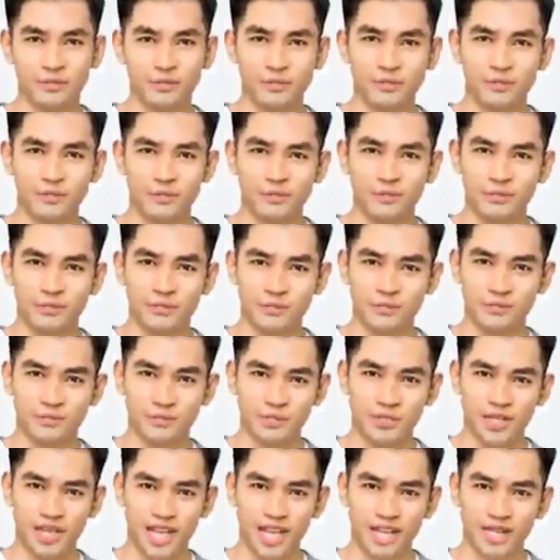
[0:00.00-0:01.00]
dan akan
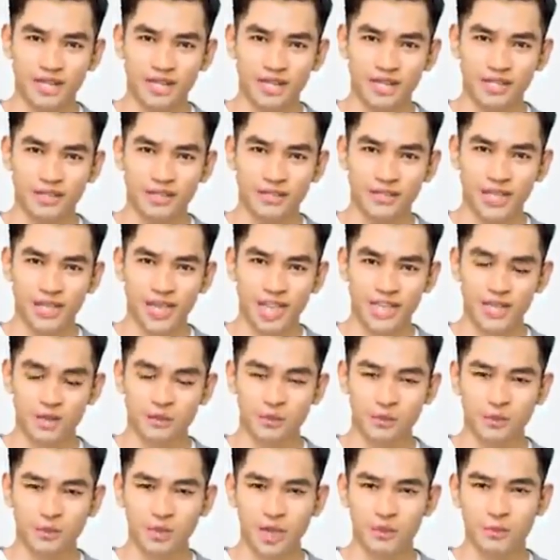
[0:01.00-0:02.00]
membeli villa di daerah
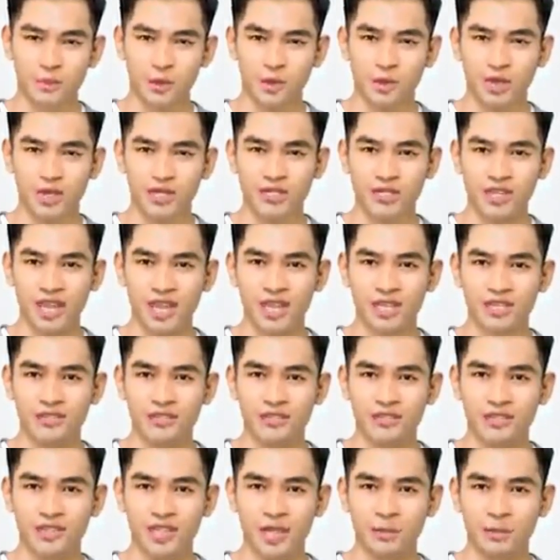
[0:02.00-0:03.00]
kaya di
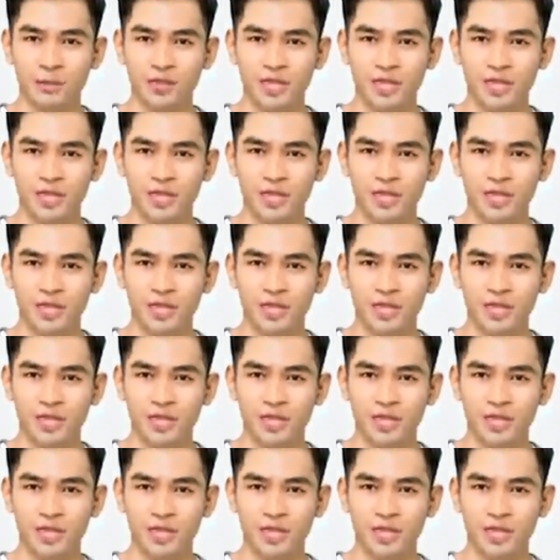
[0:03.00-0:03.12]
Jingdongfang.